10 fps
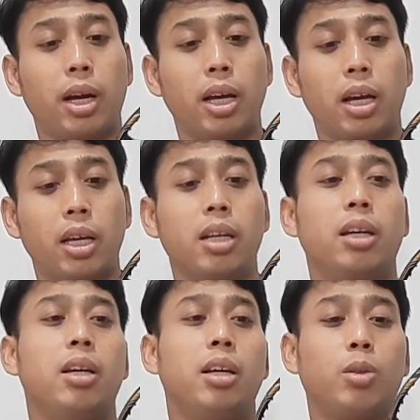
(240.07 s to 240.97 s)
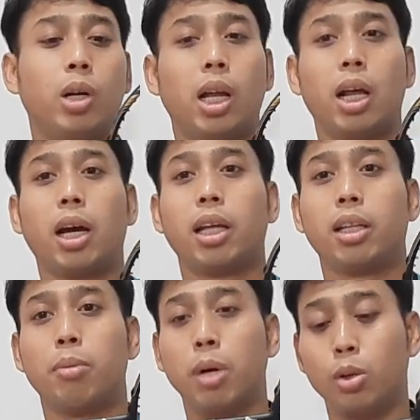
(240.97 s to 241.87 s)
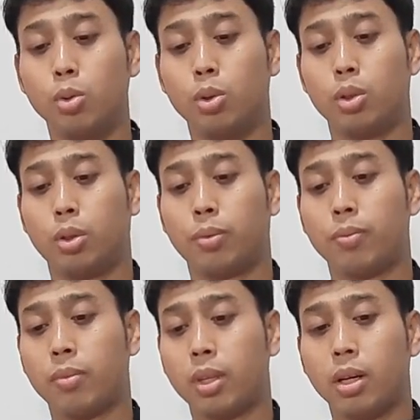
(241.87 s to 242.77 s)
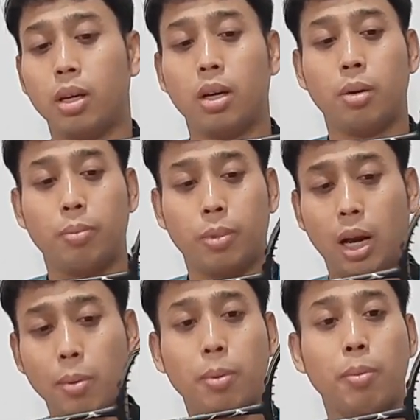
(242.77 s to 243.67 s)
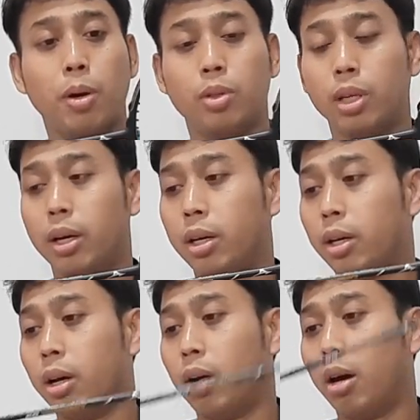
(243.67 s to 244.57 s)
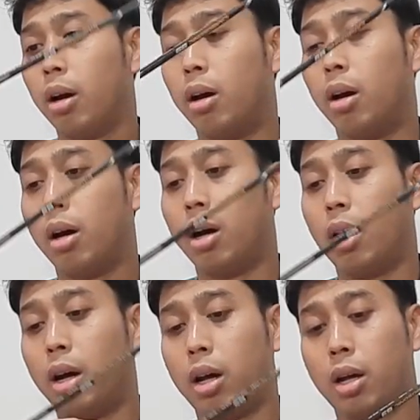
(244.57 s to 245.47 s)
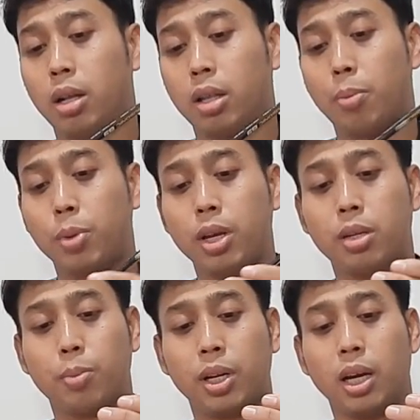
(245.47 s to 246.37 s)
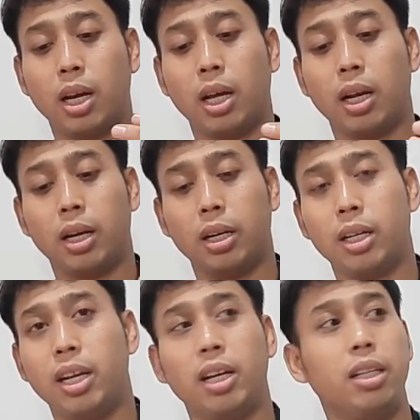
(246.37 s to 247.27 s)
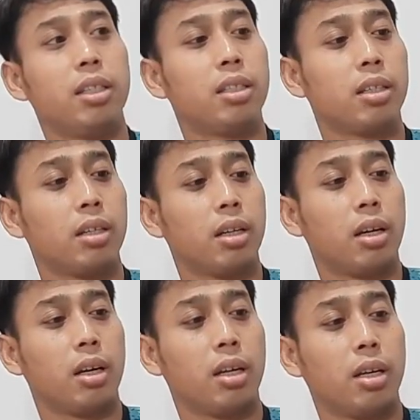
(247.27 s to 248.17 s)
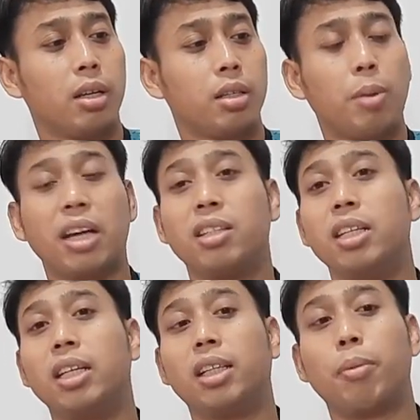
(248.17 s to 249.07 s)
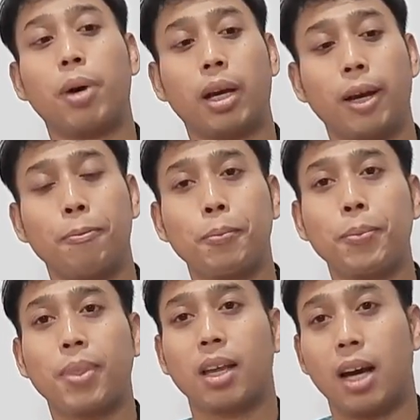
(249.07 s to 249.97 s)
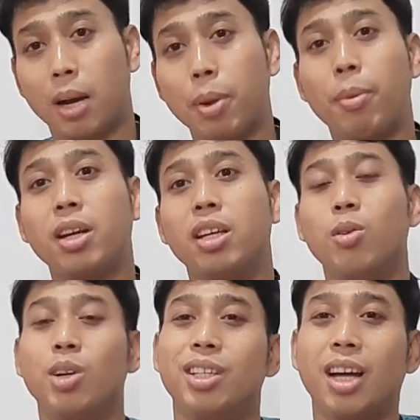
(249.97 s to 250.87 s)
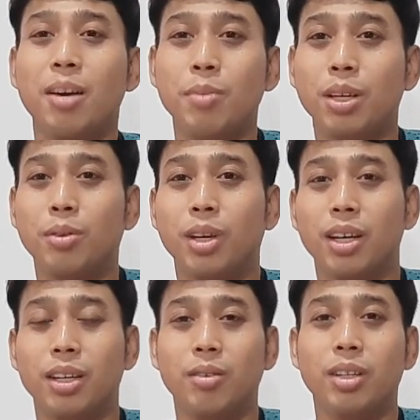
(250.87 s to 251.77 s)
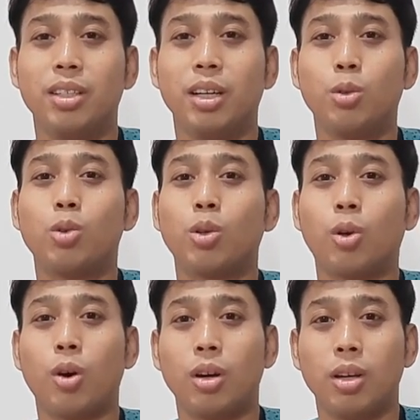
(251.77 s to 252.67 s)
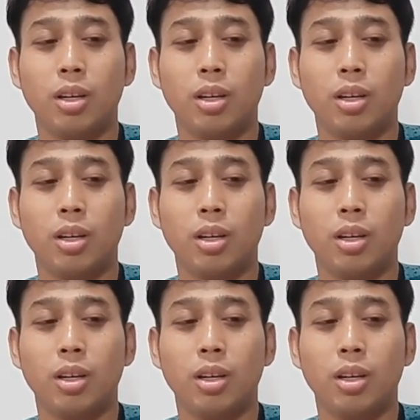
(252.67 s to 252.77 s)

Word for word: yakin itu adalah raket yang bagus karena memang bagus ya uh, tapi sepeninggalan The Daddies semakin sedikit yang pakai karena memang di Indonesia kan begitu ya di Indonesia itu sosok